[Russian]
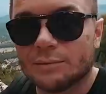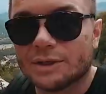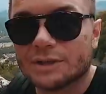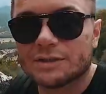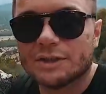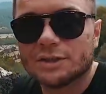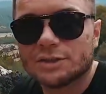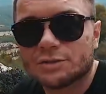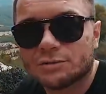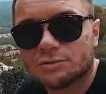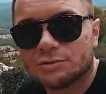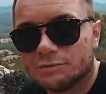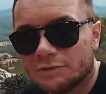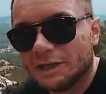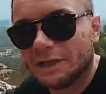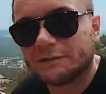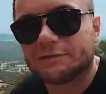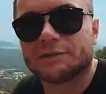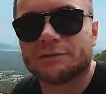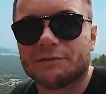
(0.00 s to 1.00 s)
Меня знаешь, что
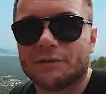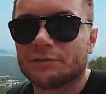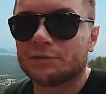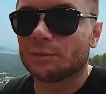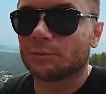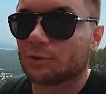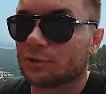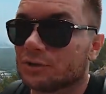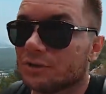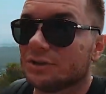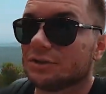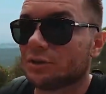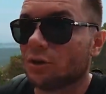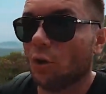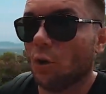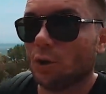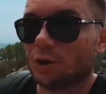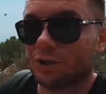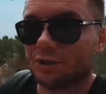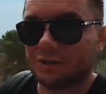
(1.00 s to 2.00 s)
удивляет в этом во всем? То, что здесь
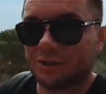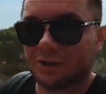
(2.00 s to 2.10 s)
очень